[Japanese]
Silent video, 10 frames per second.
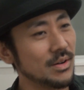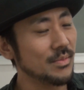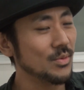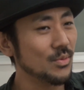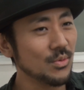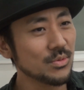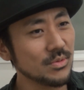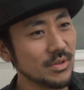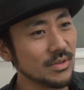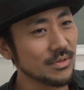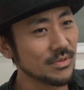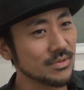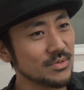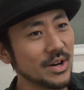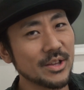もう本当に
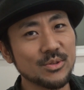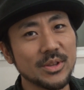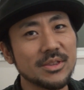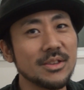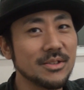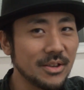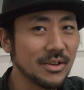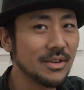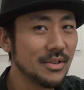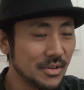ぐわーっとなっていて